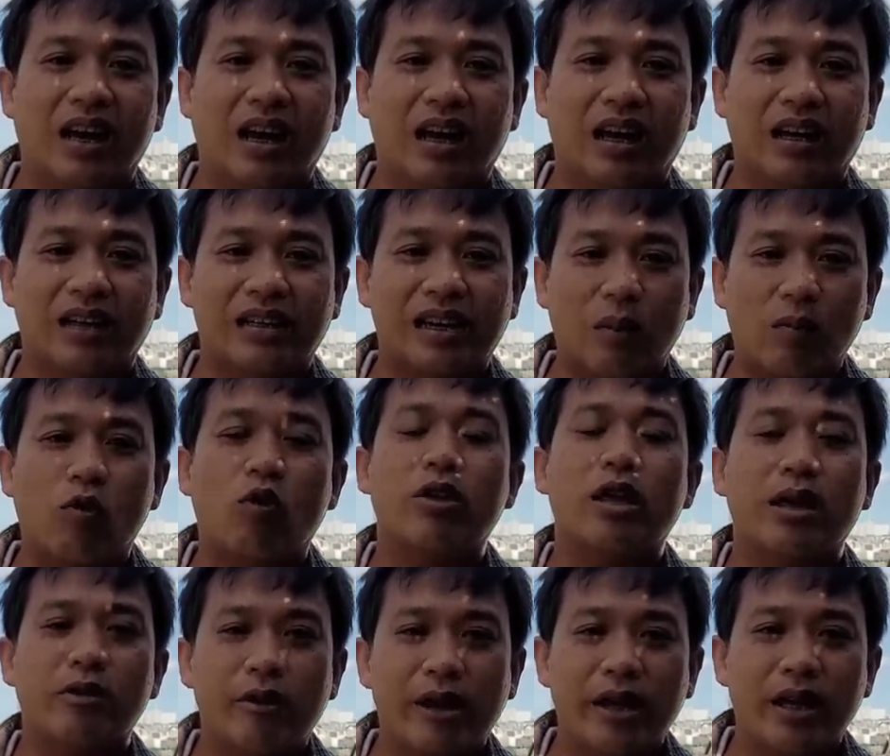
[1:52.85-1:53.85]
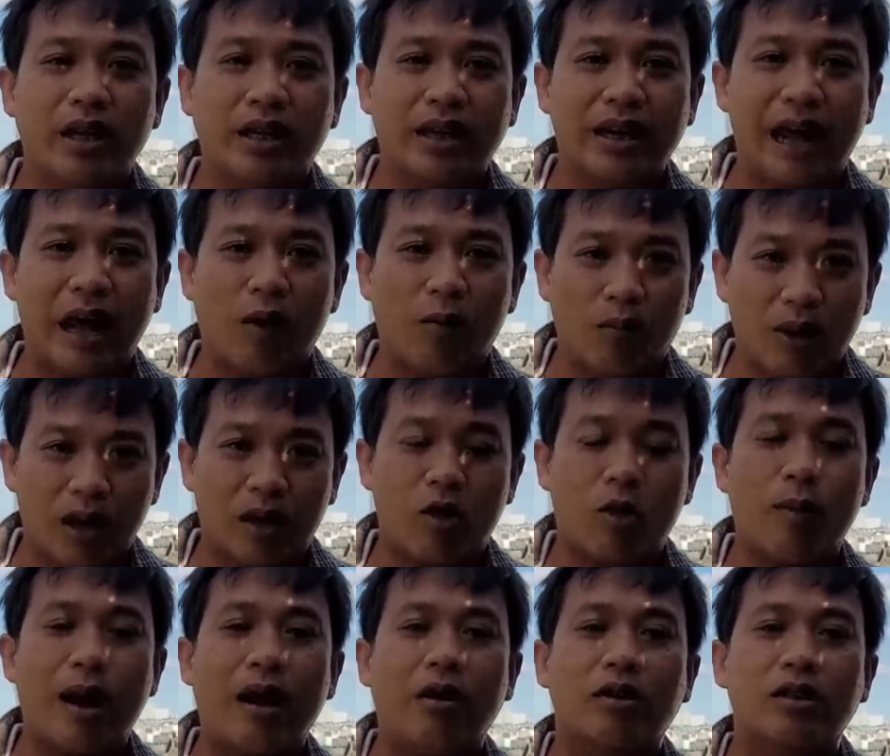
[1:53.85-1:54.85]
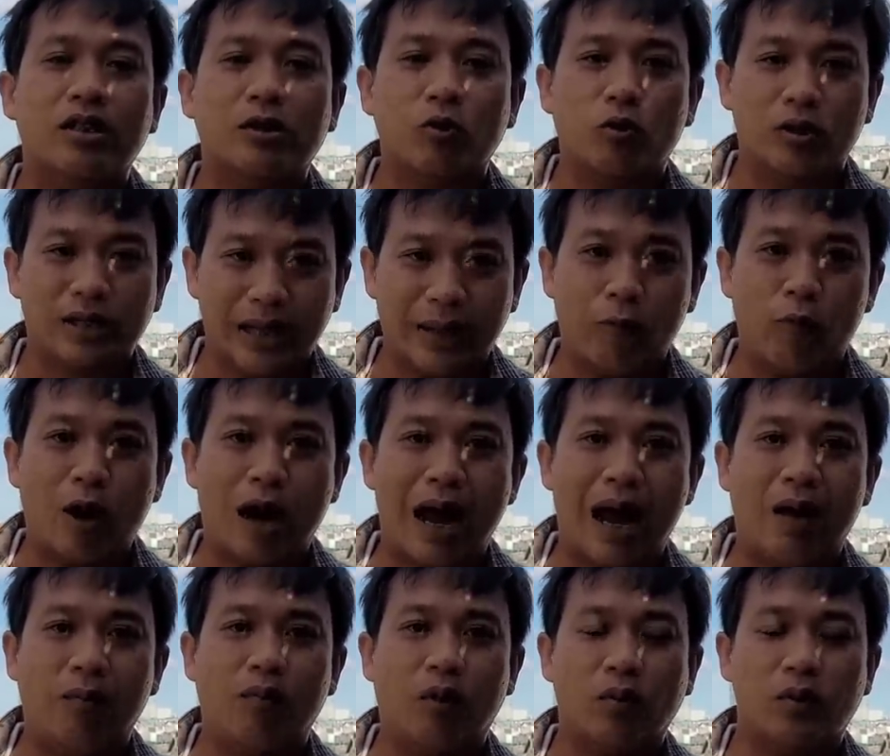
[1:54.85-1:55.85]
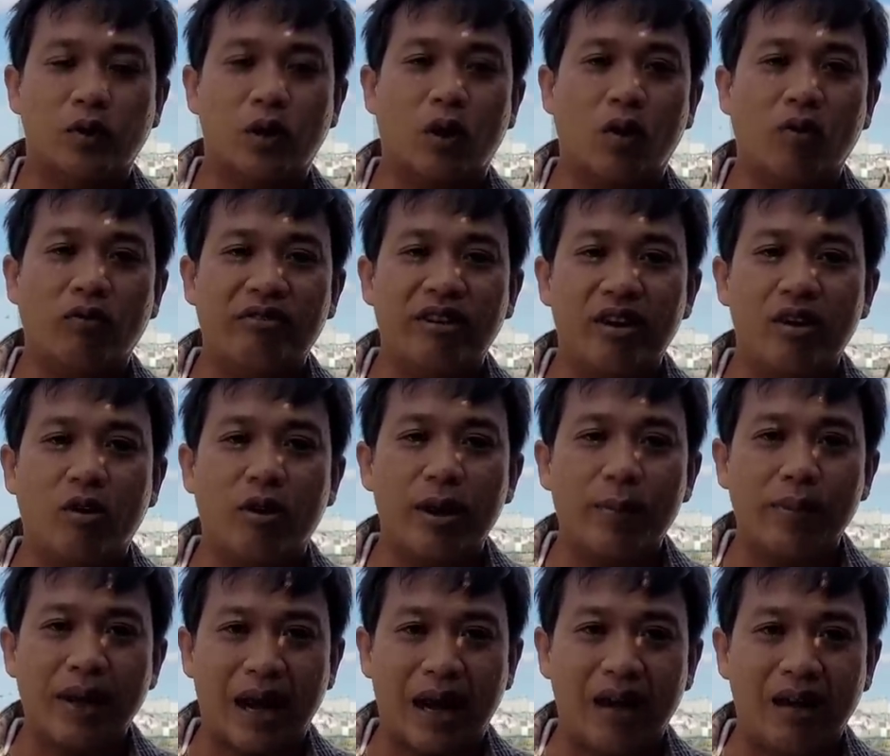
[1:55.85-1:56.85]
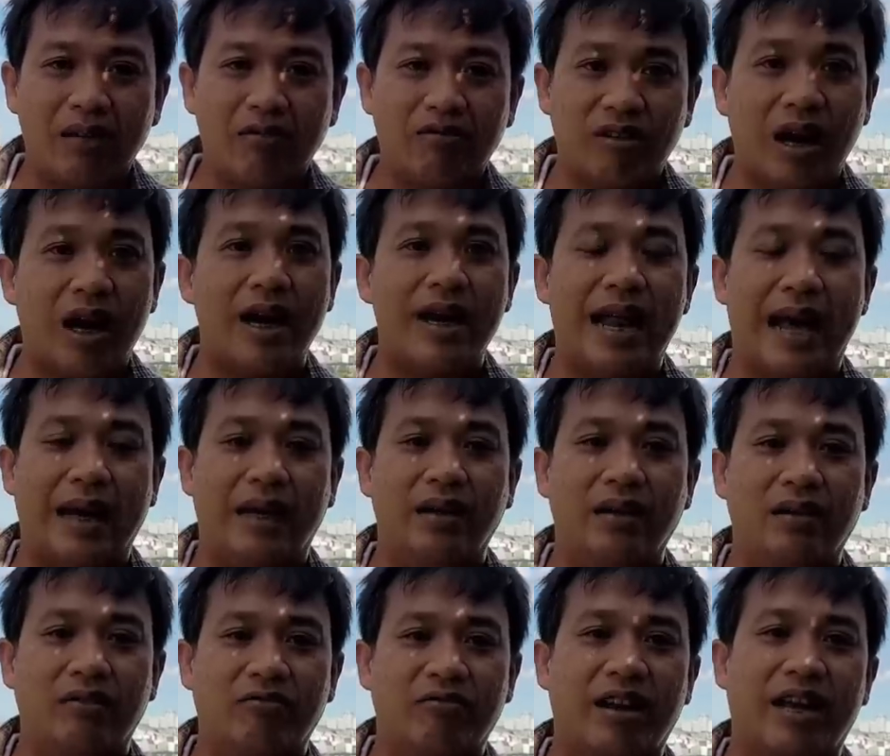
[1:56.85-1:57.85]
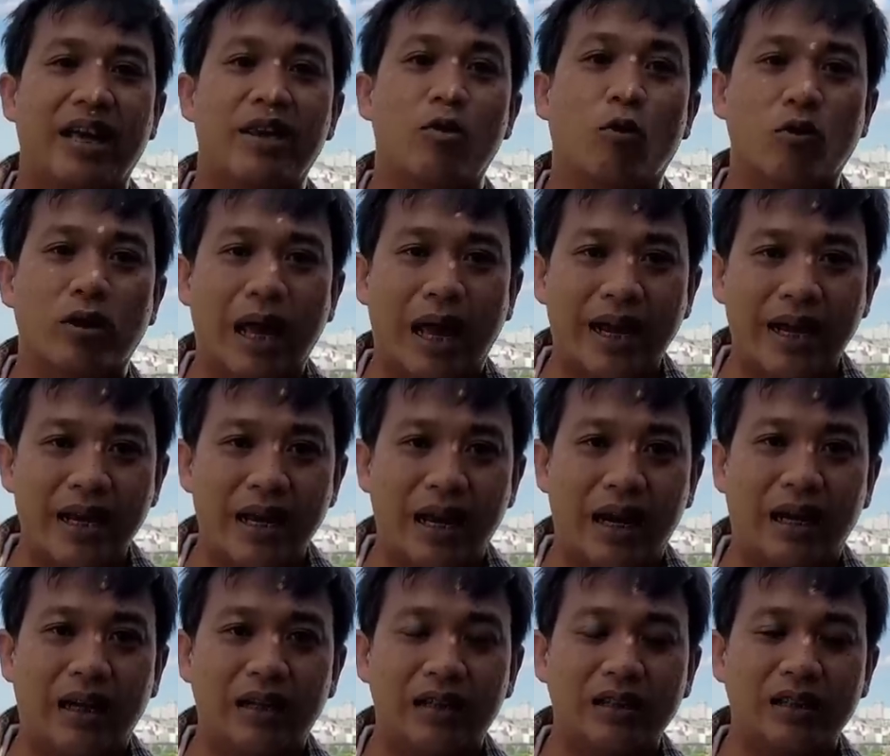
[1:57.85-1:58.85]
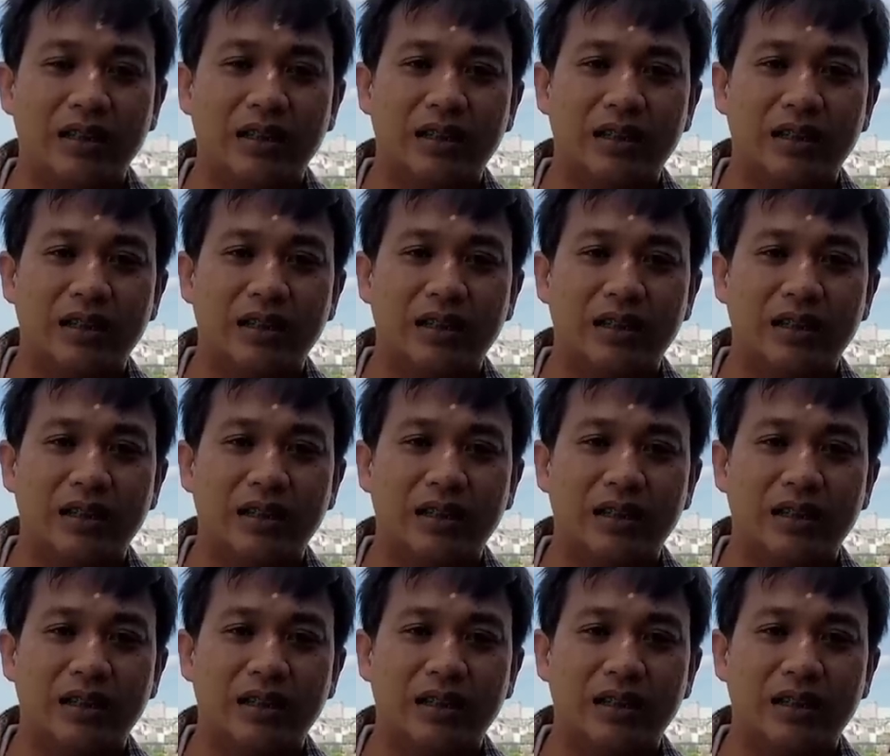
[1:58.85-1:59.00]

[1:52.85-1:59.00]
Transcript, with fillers: ờ, chồng của chị Duyên như thế nào mời cô bác xem qua một số video clip ngắn và hình ảnh về cái vụ cháy ở, ở